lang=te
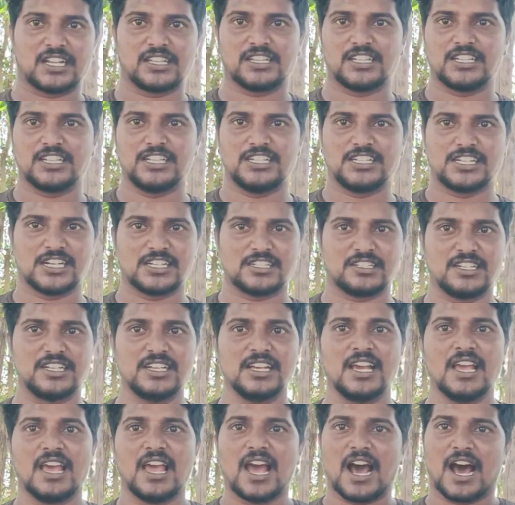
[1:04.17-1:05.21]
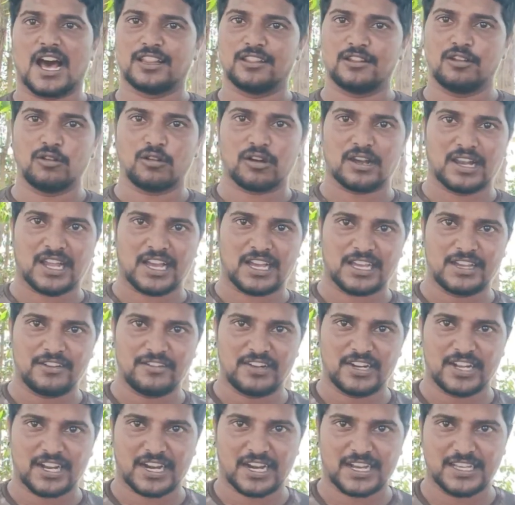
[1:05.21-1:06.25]
చాట్ అంతా తీసేసి అందులో ఒక
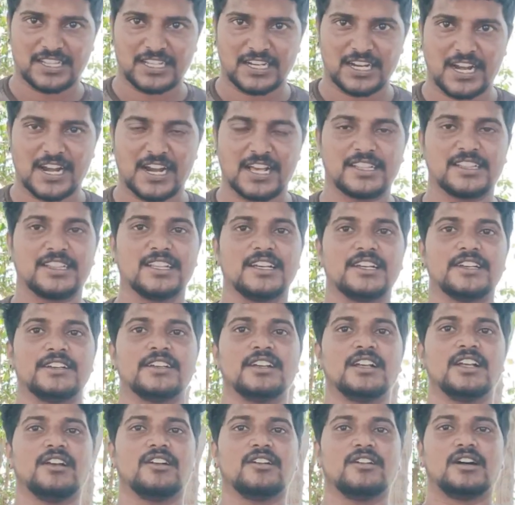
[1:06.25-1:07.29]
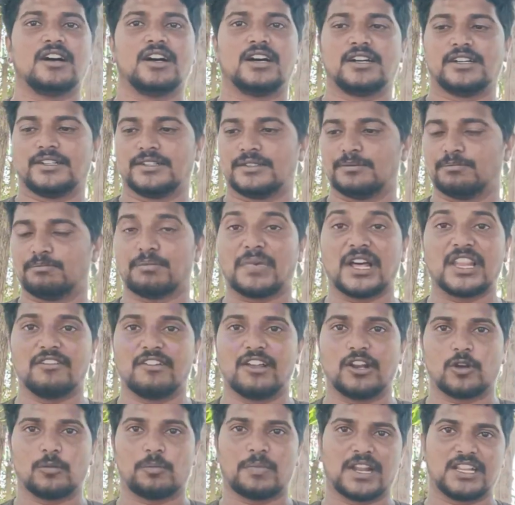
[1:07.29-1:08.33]
లక్కీ విన్నర్గా అయితే నేనైతే
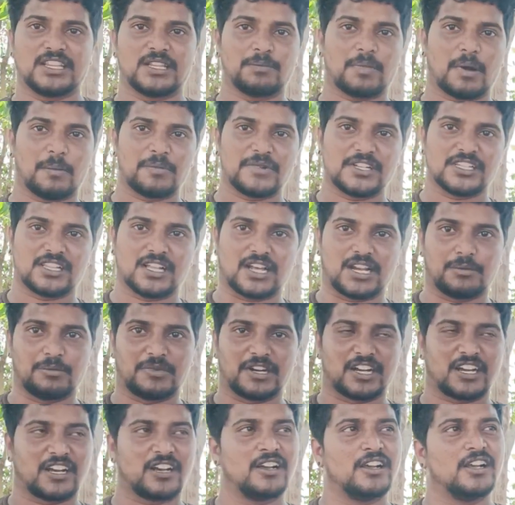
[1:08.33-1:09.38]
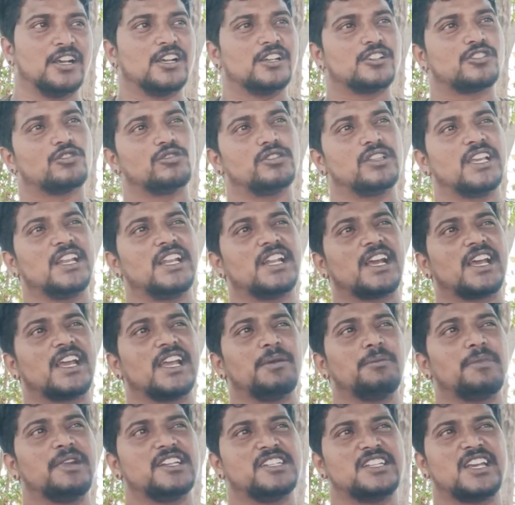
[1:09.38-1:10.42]
పదివేల రూపాయలు అయితే పంపిస్తాను అనమాట సో
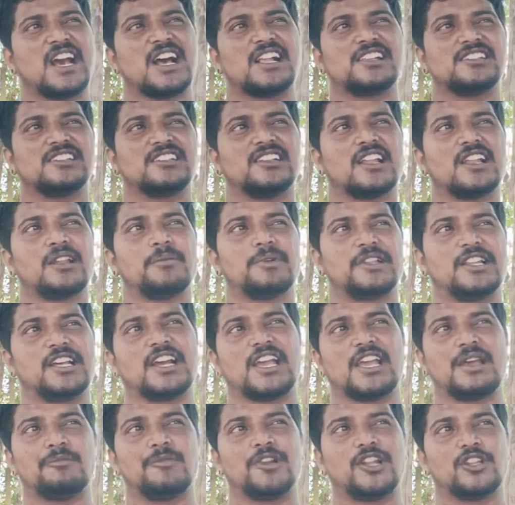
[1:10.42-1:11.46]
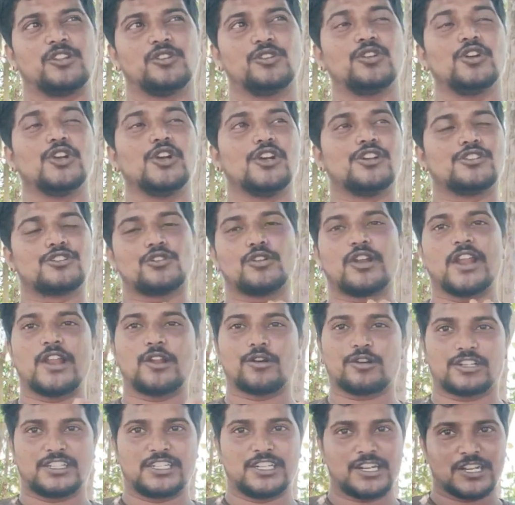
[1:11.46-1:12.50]
దీనికి మీరు చేయాల్సిందల్లా పెద్దగా ఏం లేదు సో
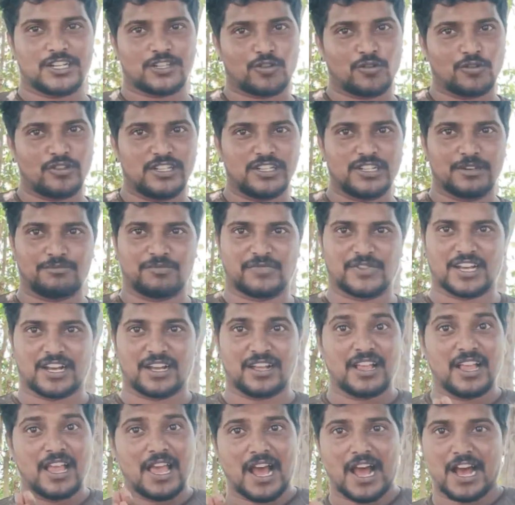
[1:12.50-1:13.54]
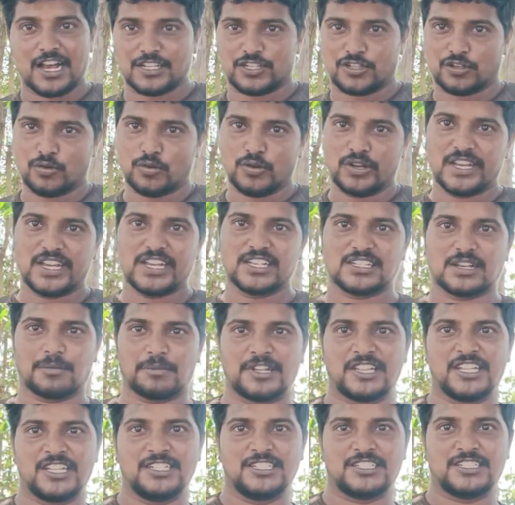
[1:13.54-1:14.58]
నేను ఒక చిన్న స్టోరీ చెప్తా ఆ స్టోరీకి
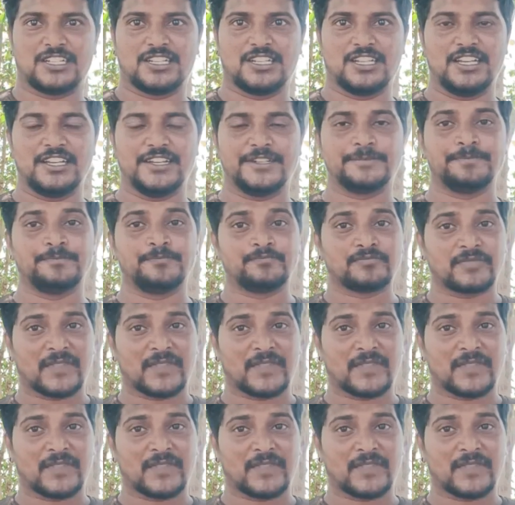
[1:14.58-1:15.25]
సంబంధించింది